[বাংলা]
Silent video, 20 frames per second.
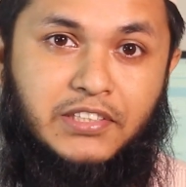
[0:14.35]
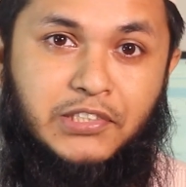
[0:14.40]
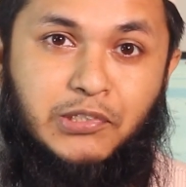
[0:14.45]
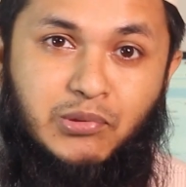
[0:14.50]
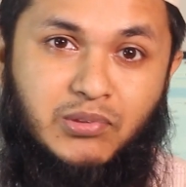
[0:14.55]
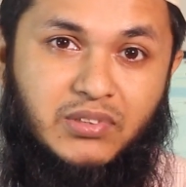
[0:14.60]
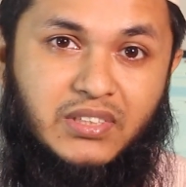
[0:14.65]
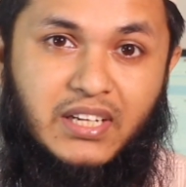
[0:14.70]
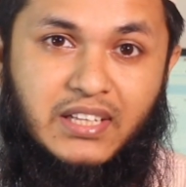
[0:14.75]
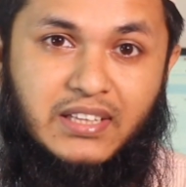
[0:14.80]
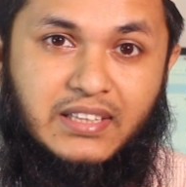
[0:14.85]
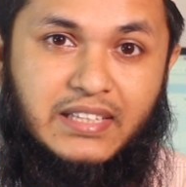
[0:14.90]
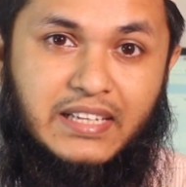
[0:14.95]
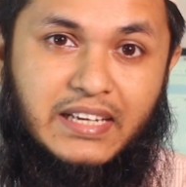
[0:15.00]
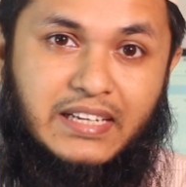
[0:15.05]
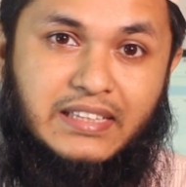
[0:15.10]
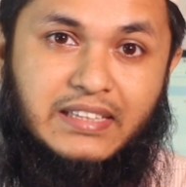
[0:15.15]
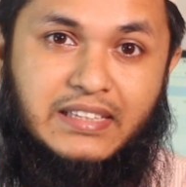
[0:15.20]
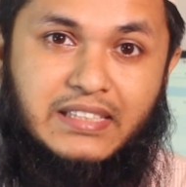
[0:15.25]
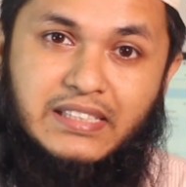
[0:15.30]
টিউটোরিয়াল
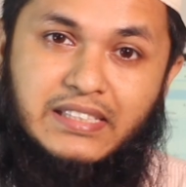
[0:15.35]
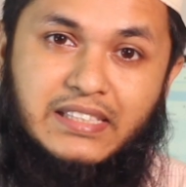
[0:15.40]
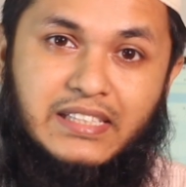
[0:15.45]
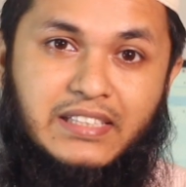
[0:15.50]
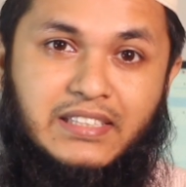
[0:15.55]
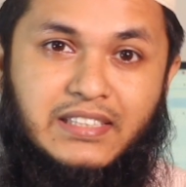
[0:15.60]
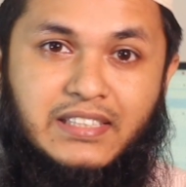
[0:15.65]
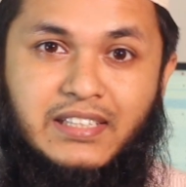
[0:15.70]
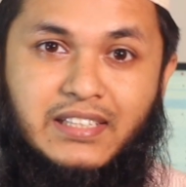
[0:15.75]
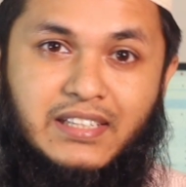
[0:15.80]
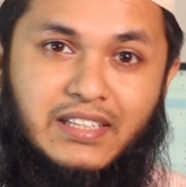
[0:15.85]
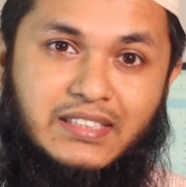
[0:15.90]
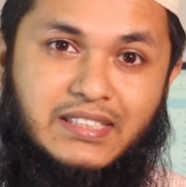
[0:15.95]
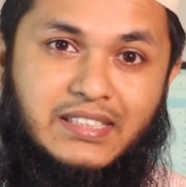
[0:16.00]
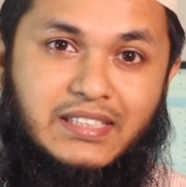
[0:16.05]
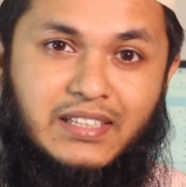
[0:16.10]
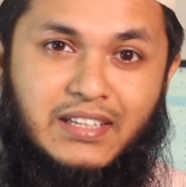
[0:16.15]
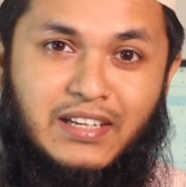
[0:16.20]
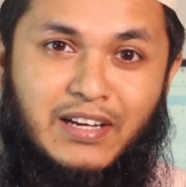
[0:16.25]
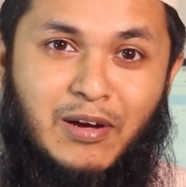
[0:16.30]
দেখতেছেন ঠিক
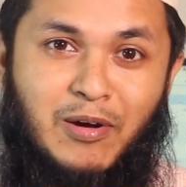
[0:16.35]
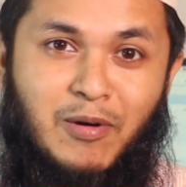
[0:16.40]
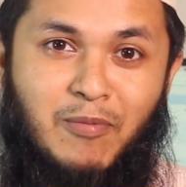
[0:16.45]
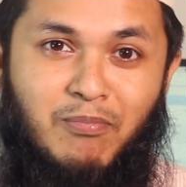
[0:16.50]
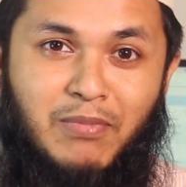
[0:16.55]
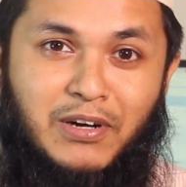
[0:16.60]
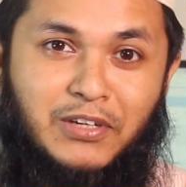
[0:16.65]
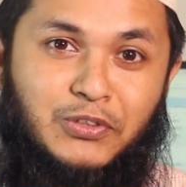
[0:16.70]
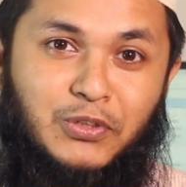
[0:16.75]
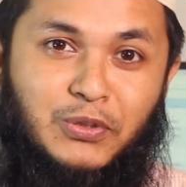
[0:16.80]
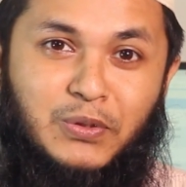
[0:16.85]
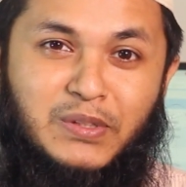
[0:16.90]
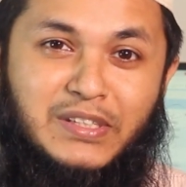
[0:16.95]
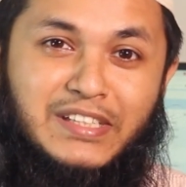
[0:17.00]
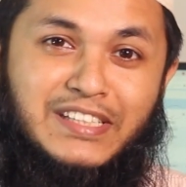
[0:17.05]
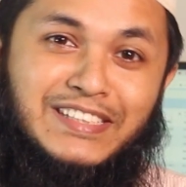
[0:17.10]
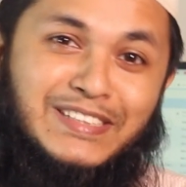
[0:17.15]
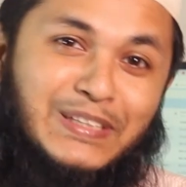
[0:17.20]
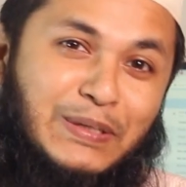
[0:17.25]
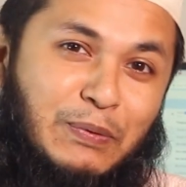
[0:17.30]
আছে বাট যখন
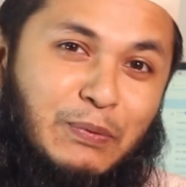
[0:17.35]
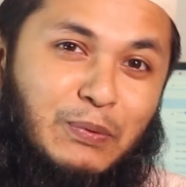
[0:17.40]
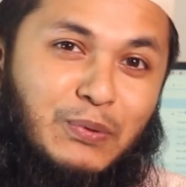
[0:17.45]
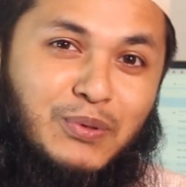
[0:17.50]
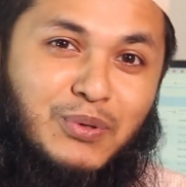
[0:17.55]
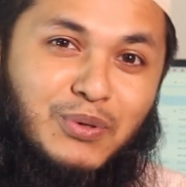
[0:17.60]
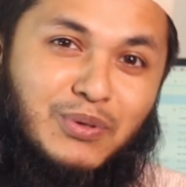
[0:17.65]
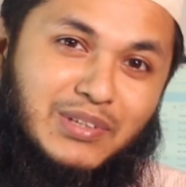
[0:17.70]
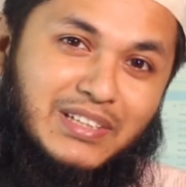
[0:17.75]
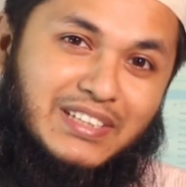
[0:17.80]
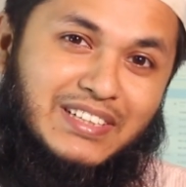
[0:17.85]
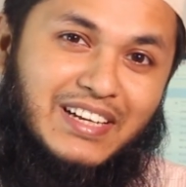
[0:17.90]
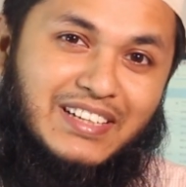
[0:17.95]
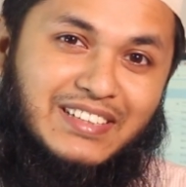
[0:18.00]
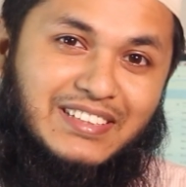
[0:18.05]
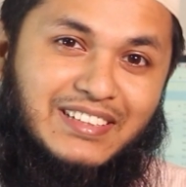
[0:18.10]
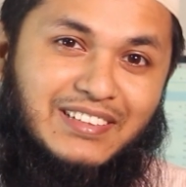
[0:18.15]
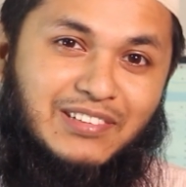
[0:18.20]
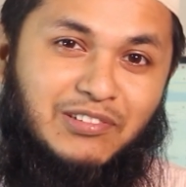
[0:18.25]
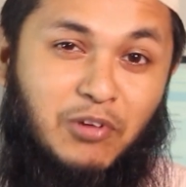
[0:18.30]
নিজে কুট করতে
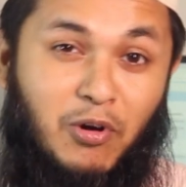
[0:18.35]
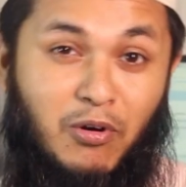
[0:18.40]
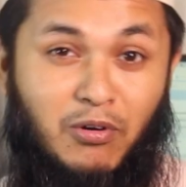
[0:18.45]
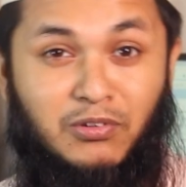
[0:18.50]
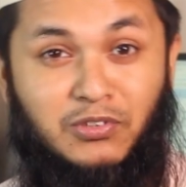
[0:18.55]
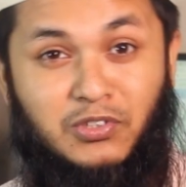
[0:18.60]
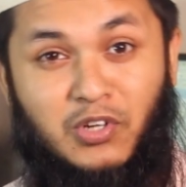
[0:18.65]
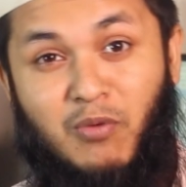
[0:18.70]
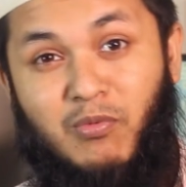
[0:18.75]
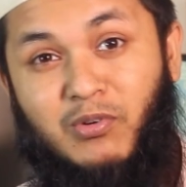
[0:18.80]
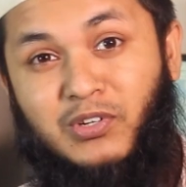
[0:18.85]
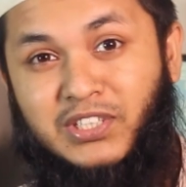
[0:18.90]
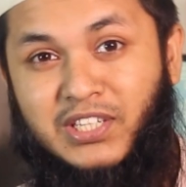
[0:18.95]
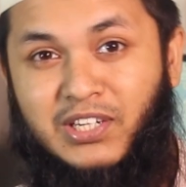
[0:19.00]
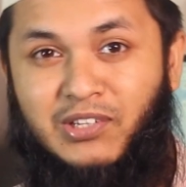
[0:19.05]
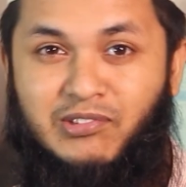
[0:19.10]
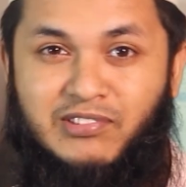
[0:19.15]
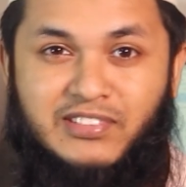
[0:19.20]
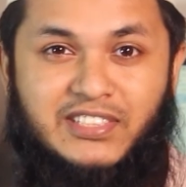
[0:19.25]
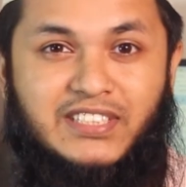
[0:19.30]
যাচ্ছেন তখন
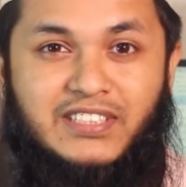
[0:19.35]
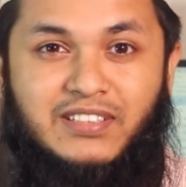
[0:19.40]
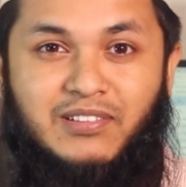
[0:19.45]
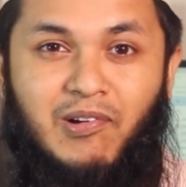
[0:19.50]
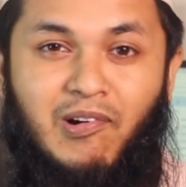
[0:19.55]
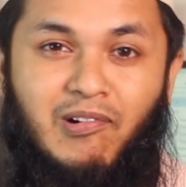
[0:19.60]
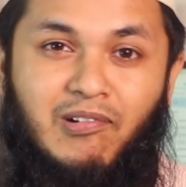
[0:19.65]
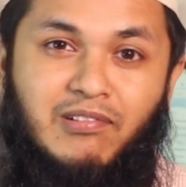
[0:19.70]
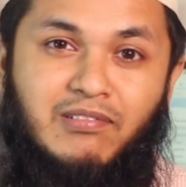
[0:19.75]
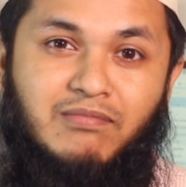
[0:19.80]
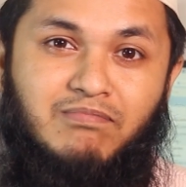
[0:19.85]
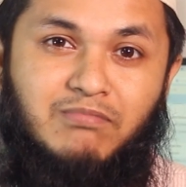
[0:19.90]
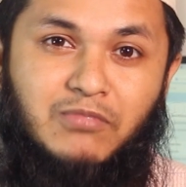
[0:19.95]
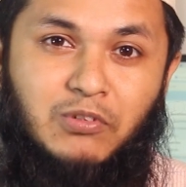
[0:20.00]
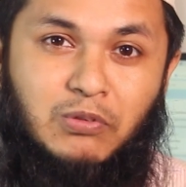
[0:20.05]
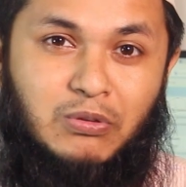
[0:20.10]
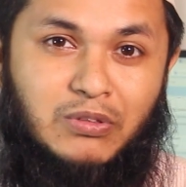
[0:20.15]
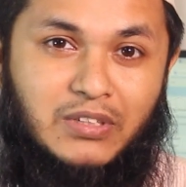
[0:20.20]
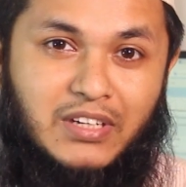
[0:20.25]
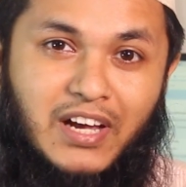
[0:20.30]
সমস্যা হচ্ছে তখন
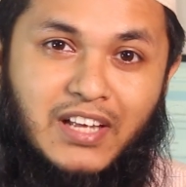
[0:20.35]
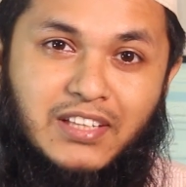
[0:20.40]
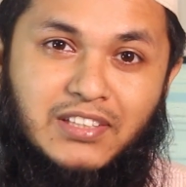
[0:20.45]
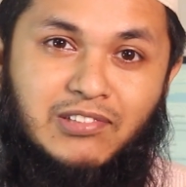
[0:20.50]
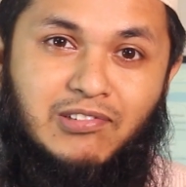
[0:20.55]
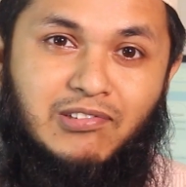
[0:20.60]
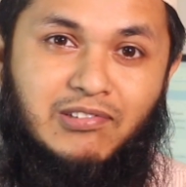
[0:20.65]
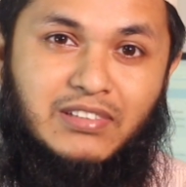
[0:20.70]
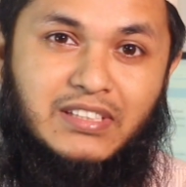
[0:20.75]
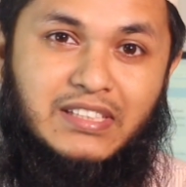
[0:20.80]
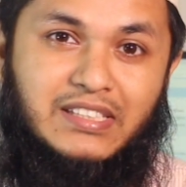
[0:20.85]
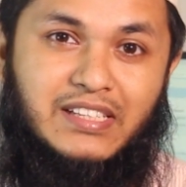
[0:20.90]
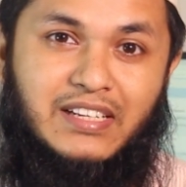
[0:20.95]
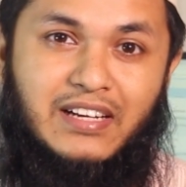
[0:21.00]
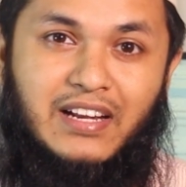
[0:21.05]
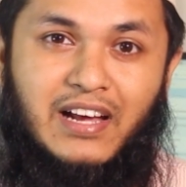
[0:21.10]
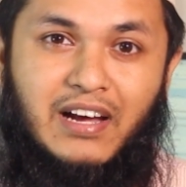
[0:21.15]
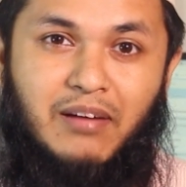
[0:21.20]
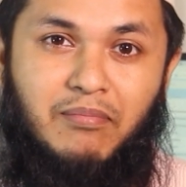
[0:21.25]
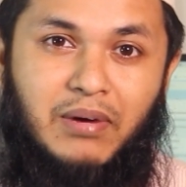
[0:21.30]
কুট কাজ করতেছে
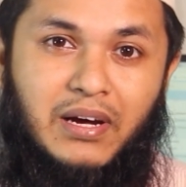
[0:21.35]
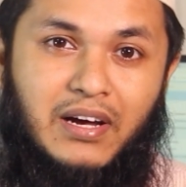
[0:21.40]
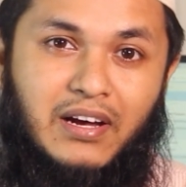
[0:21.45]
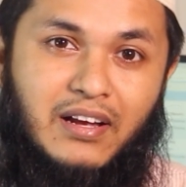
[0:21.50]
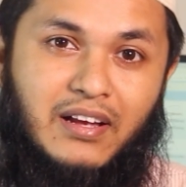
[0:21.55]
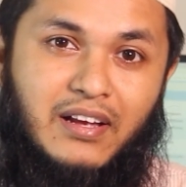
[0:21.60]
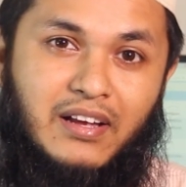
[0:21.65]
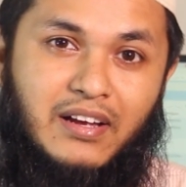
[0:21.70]
না বা